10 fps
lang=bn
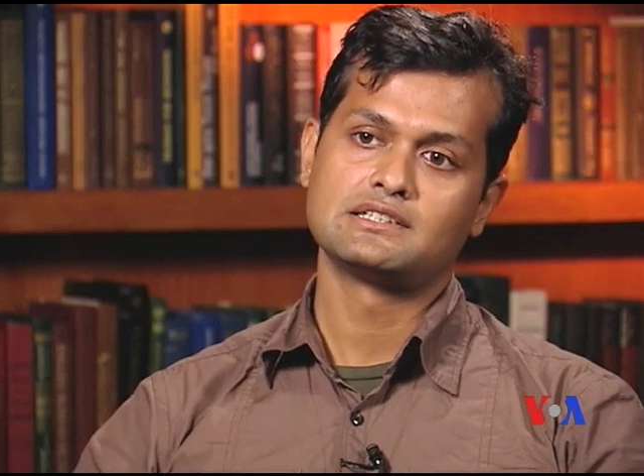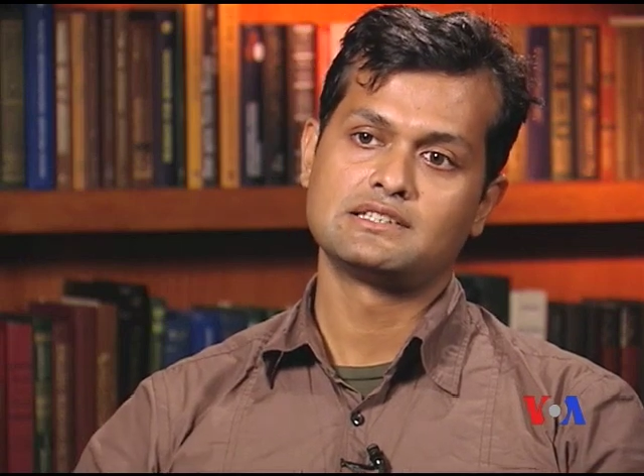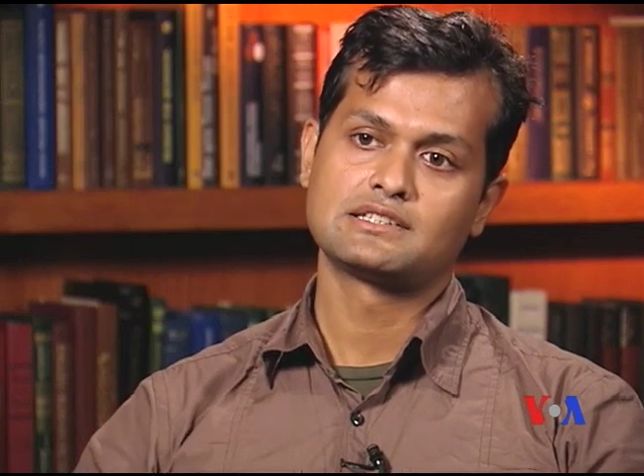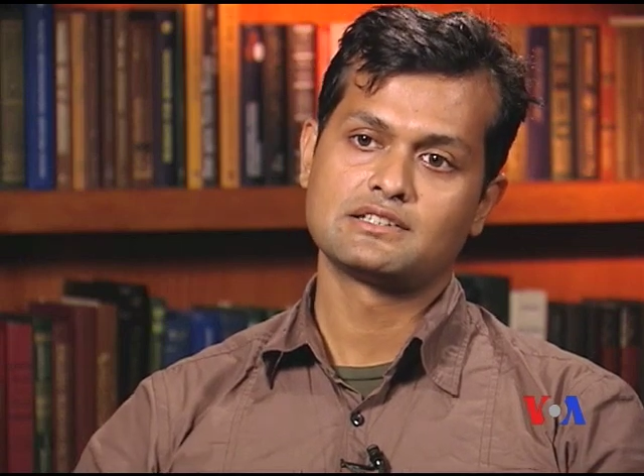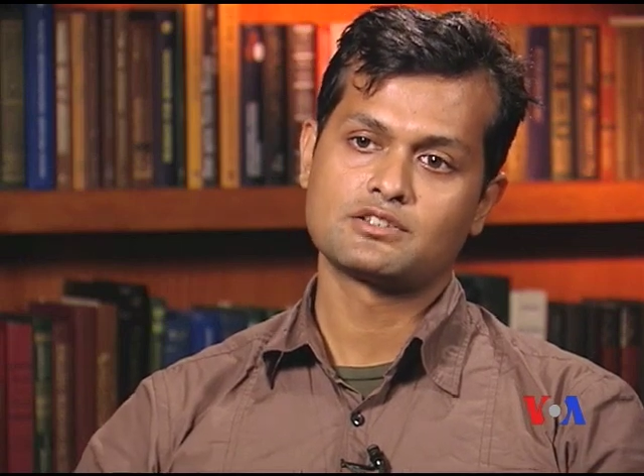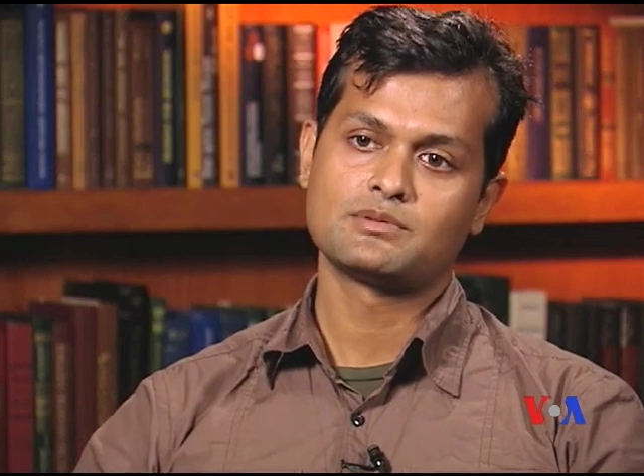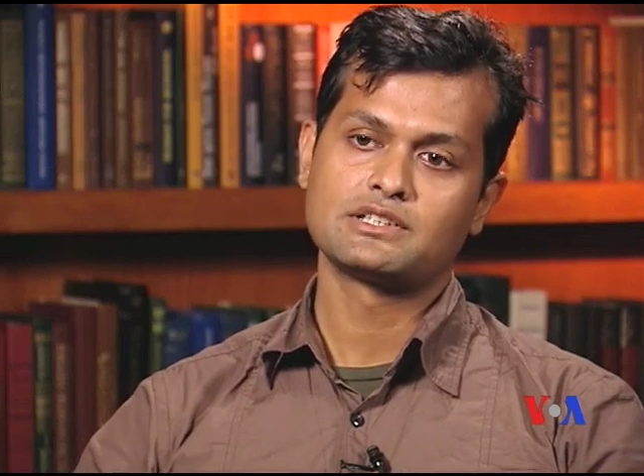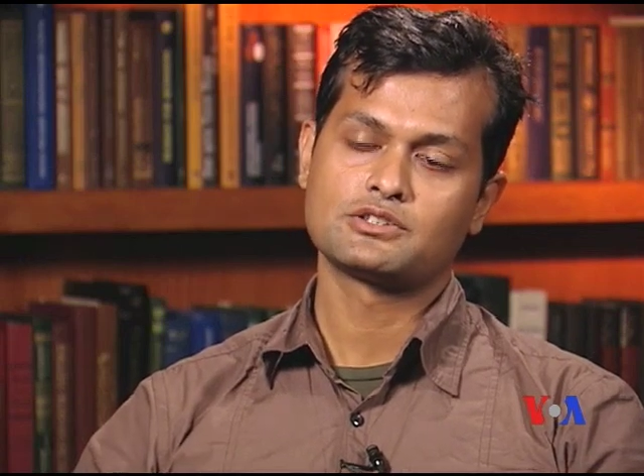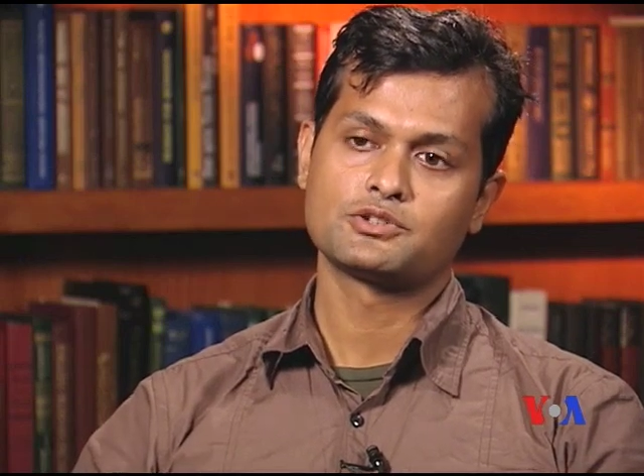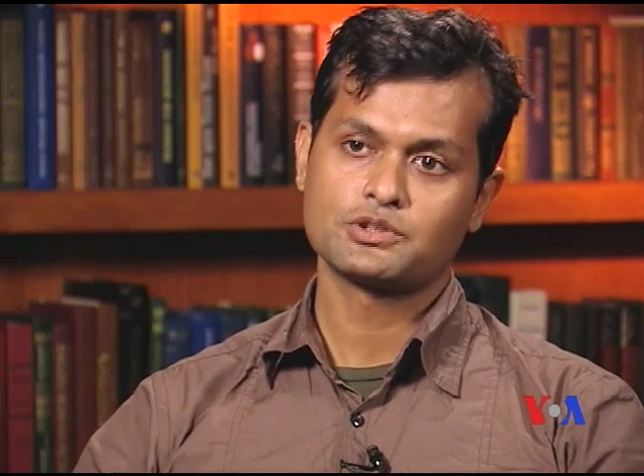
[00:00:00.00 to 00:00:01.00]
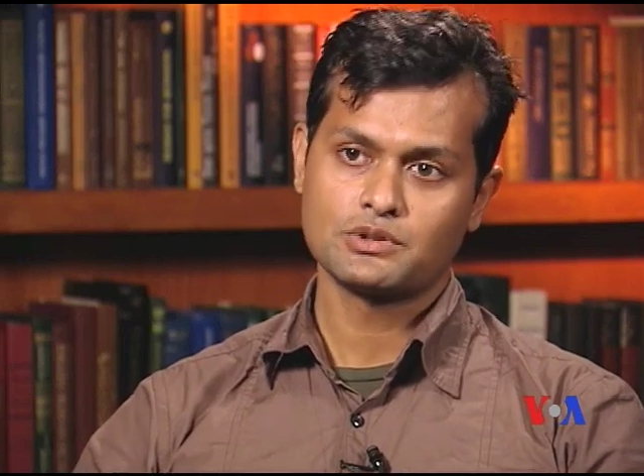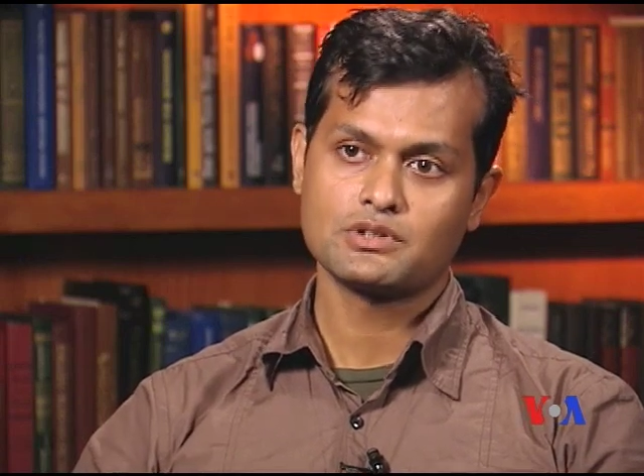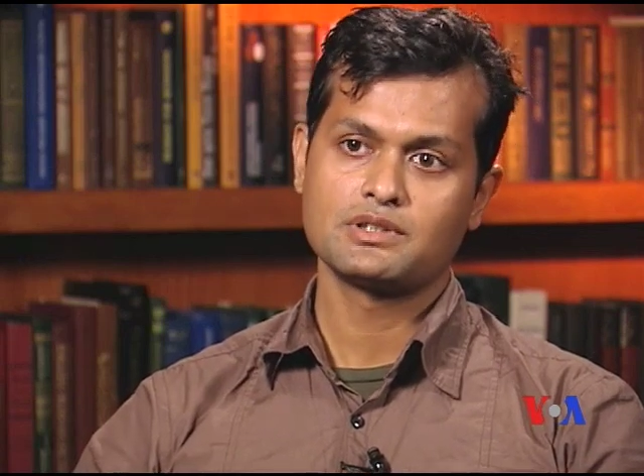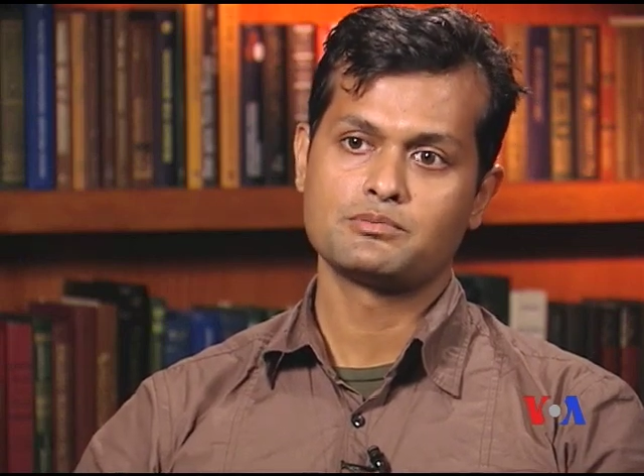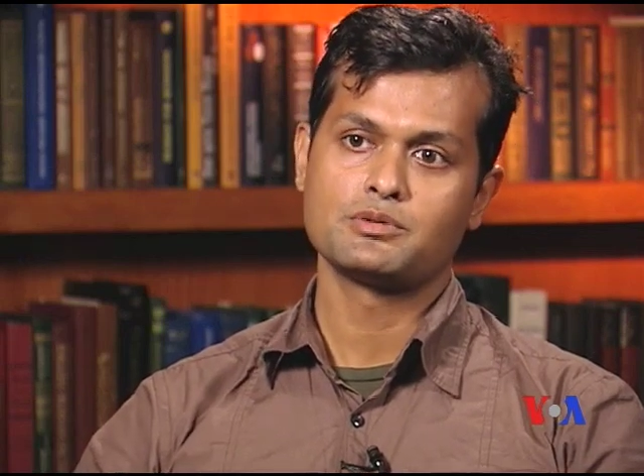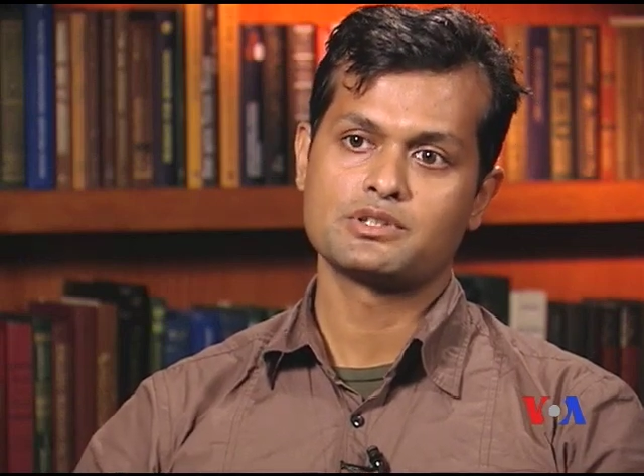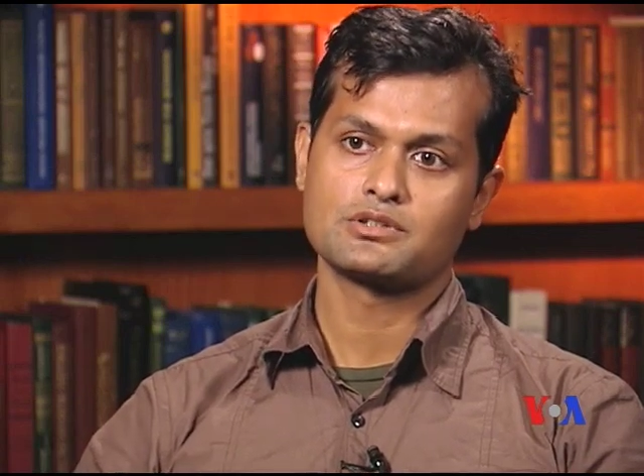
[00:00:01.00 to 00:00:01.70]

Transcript: যাতে সবাই সচেতন হয় পরিবেশ